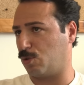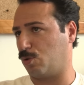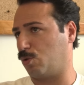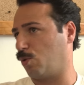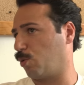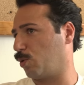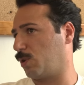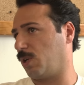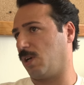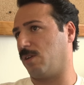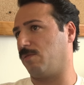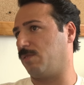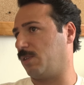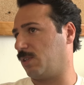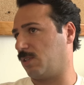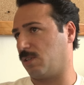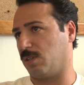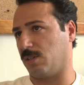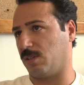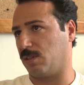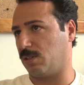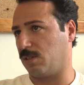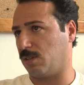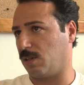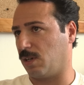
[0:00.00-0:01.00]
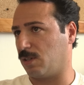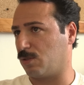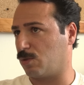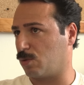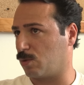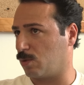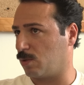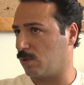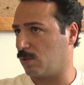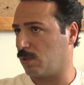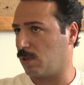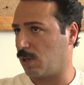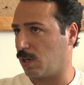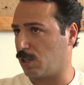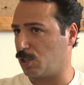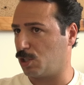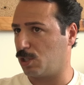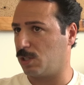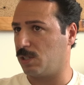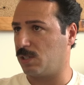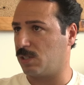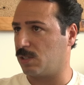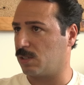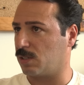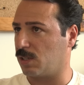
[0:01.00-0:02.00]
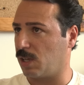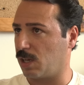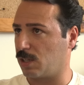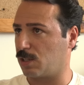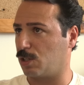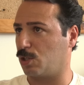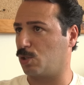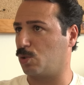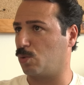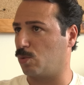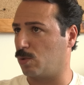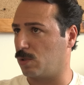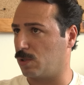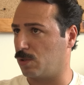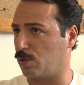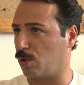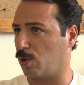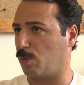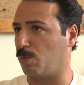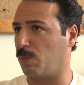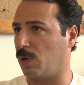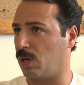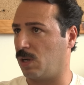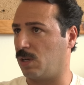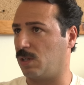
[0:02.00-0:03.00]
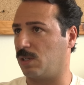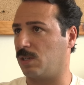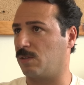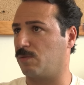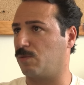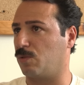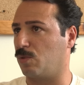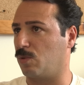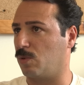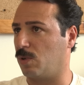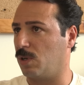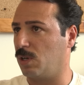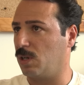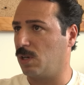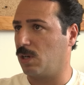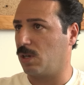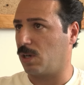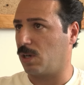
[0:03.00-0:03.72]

ist total wichtig. Also anschließend nach der Schule nochmal irgendwo